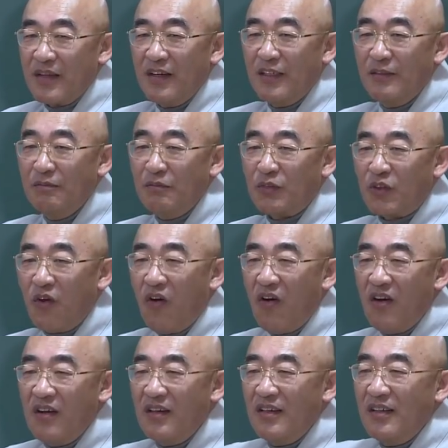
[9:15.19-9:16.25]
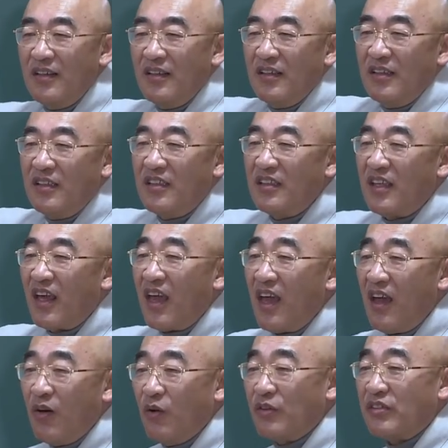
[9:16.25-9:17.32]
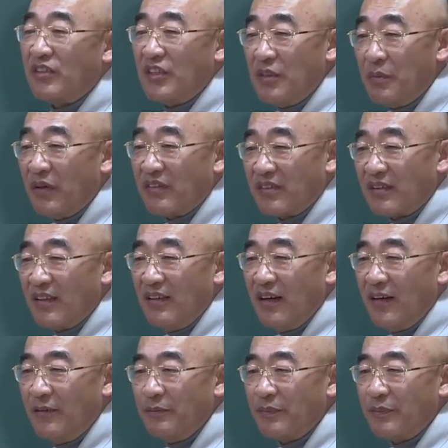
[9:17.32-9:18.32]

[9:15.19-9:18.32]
음토, 흙의 옷을 입었어요.